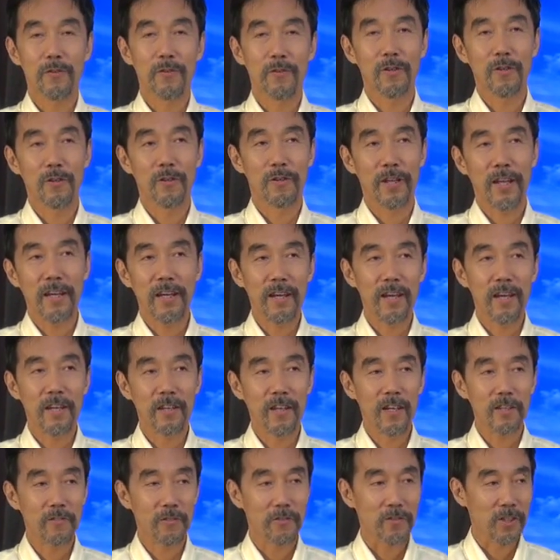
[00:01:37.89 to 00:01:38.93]
こう礼
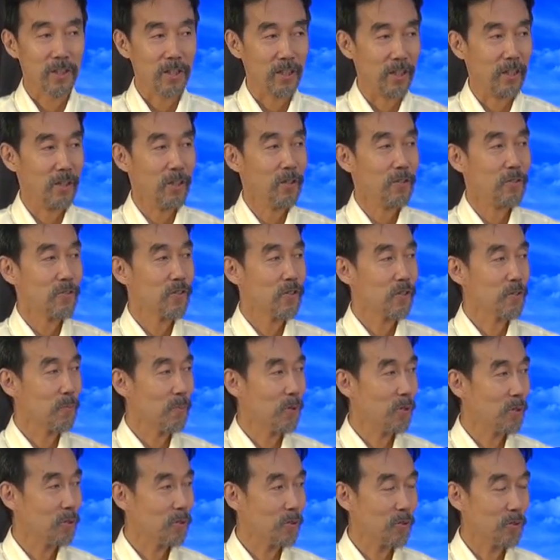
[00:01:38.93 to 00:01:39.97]
拝の後に
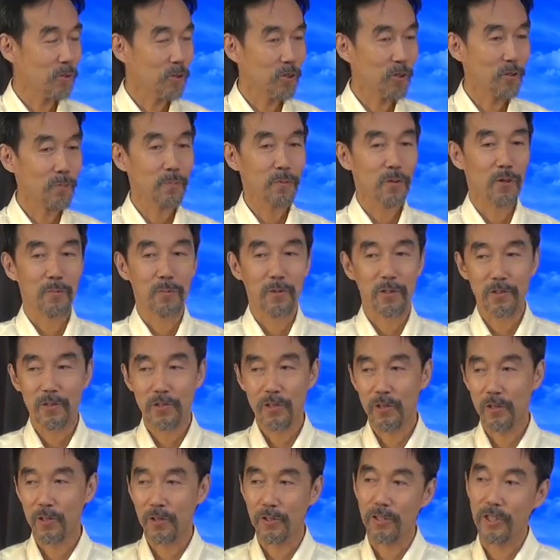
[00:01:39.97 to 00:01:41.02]
スモールグループを
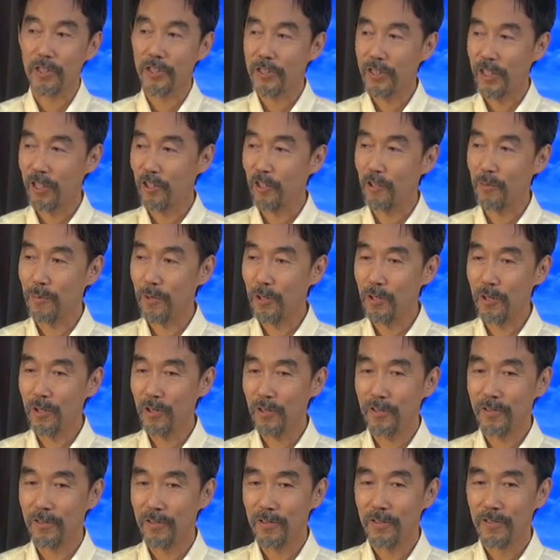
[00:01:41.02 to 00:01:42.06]
持つようにしたの
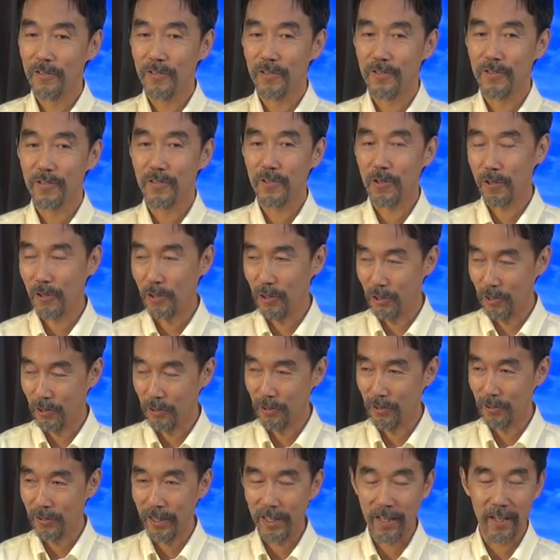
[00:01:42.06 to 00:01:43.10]
もそう
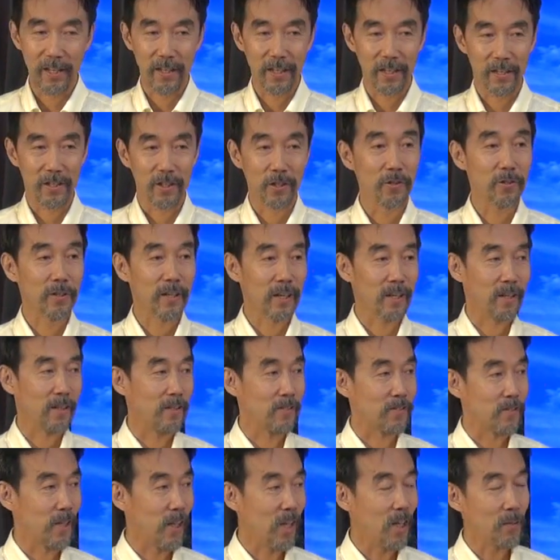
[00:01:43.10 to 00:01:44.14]
いう、え理由か
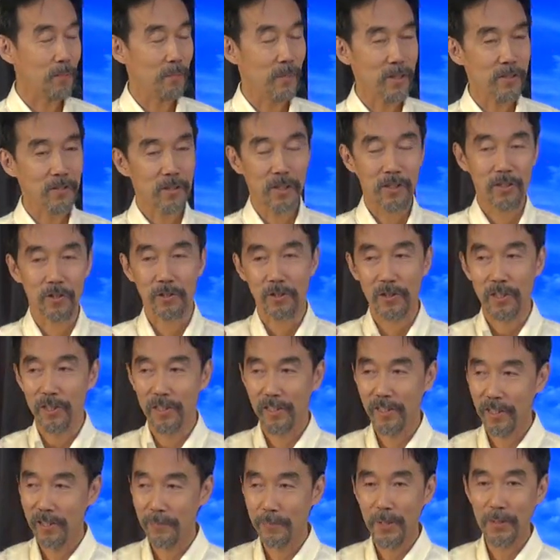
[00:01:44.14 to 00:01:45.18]
らですねメッセージを
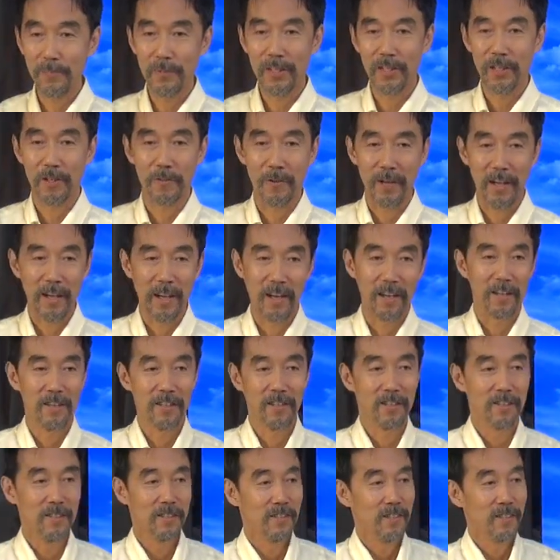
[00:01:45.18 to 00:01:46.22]
聞いたままで
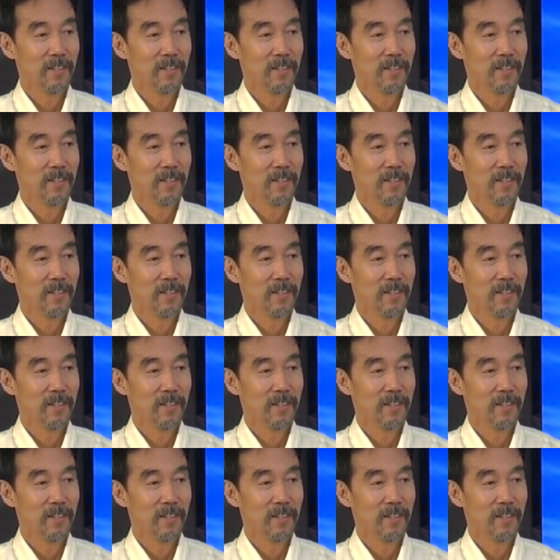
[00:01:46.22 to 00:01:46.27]
は、